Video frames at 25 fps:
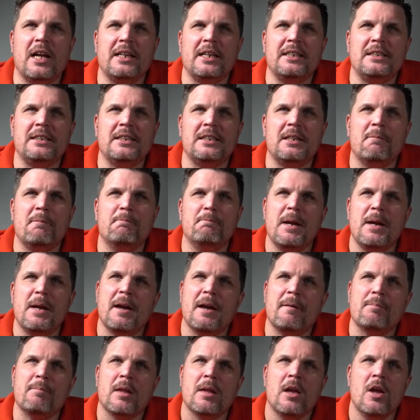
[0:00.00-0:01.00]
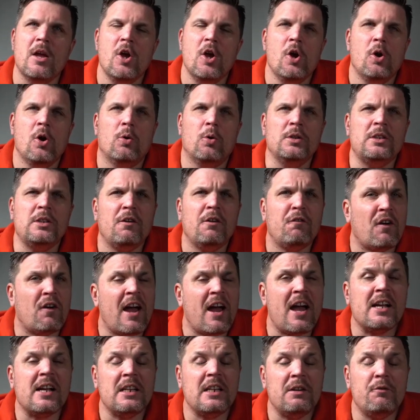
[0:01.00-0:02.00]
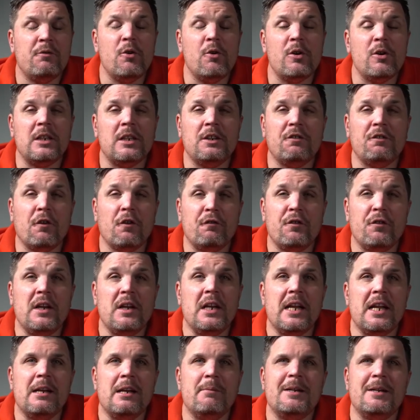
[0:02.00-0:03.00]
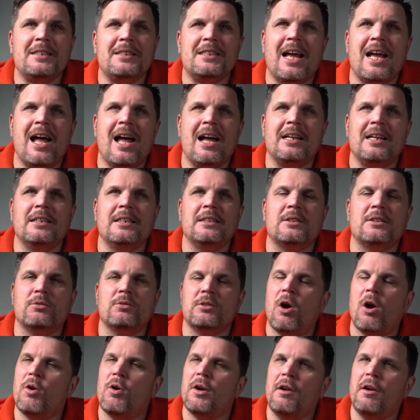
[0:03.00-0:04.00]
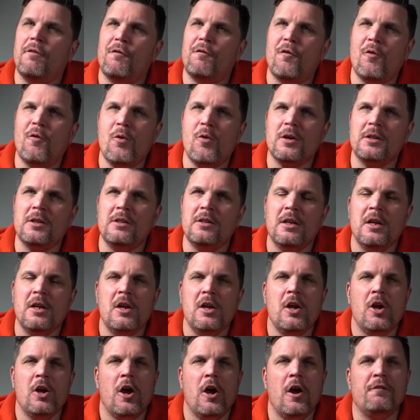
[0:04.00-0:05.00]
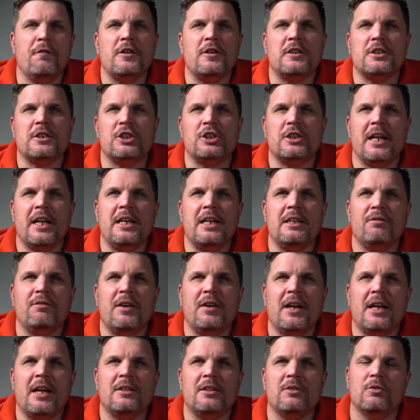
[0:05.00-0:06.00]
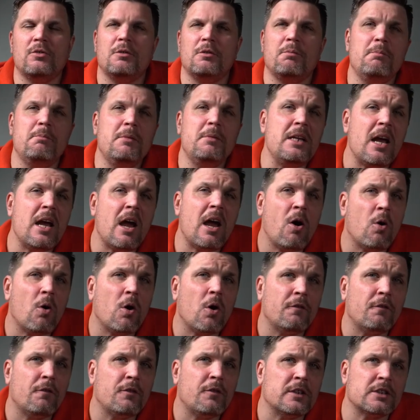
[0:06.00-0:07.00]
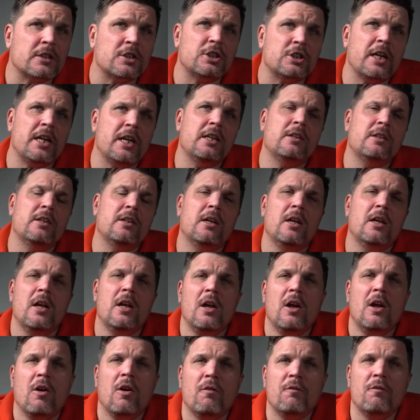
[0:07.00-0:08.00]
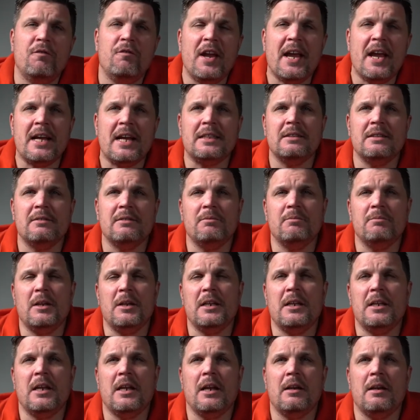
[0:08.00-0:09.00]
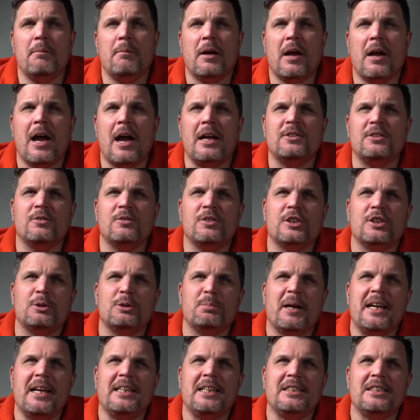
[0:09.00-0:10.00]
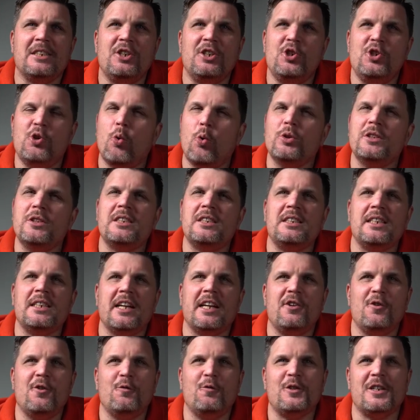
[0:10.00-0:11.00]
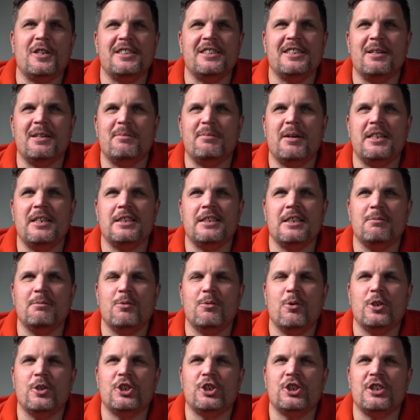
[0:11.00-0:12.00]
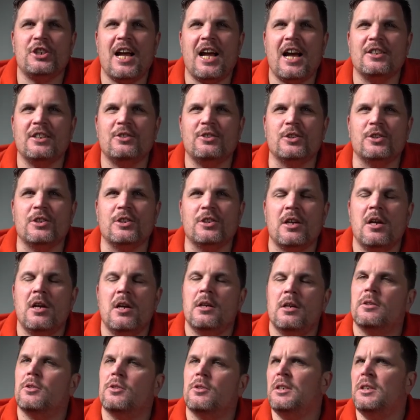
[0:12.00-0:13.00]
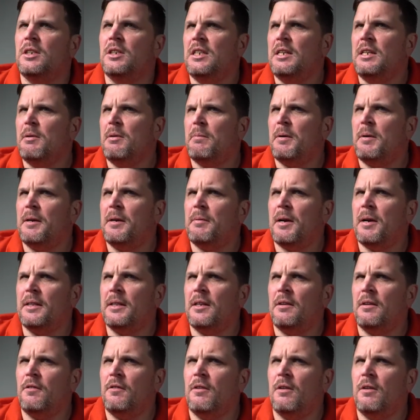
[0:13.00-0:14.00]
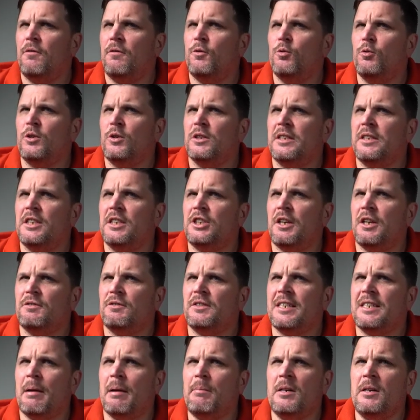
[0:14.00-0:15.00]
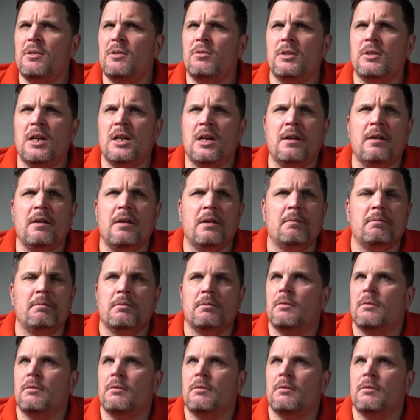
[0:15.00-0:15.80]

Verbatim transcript: gleich mehr. Und die Frage, die wirklich für viele elementar ist und auch in den Foren öfters gestellt werden und mir auch öfters gestellt werden in den Beratungsgesprächen, lohnt sich ein Lufthansa Miles and More Status? Soll ich nicht lieber bei einem anderen Fluggesellschaft sammeln oder